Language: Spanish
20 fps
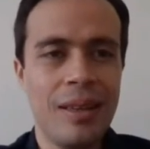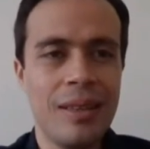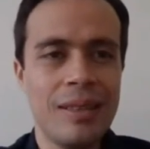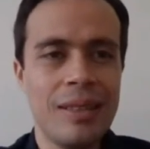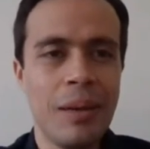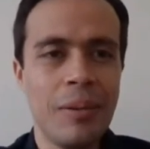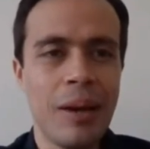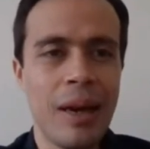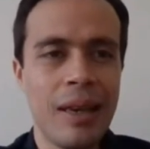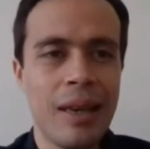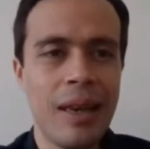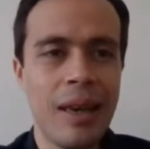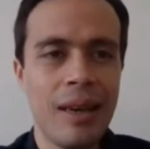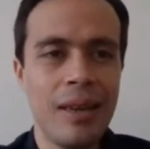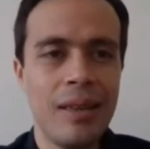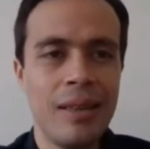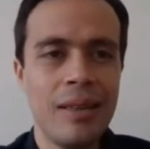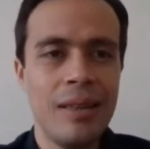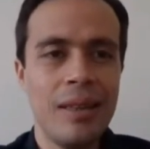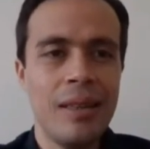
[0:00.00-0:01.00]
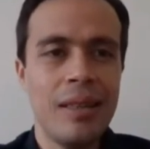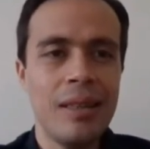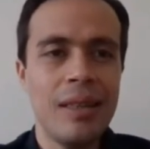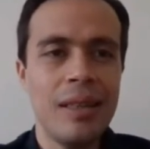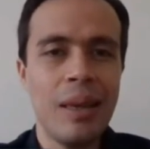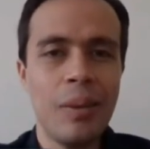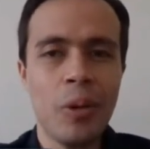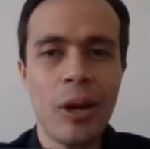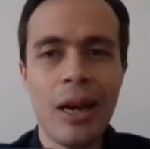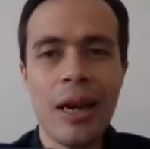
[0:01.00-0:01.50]
eh, se vaya
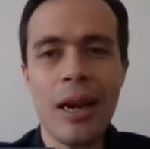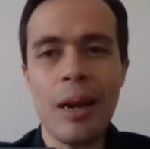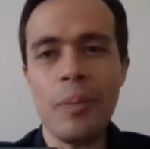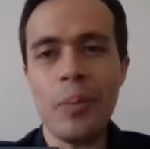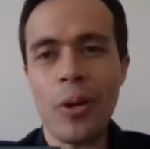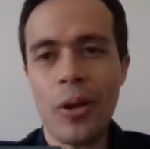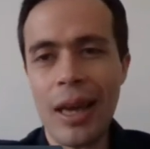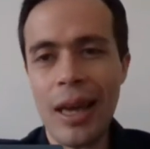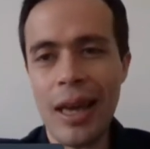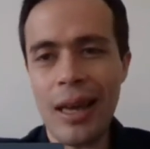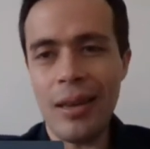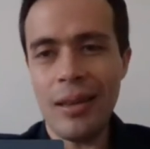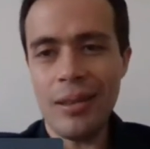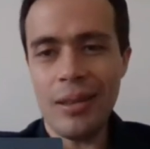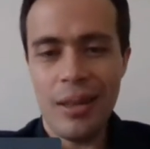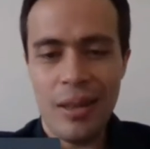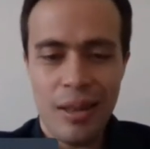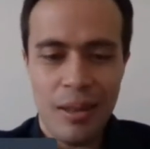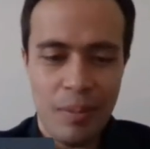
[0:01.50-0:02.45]
de Morena. ¿Por qué?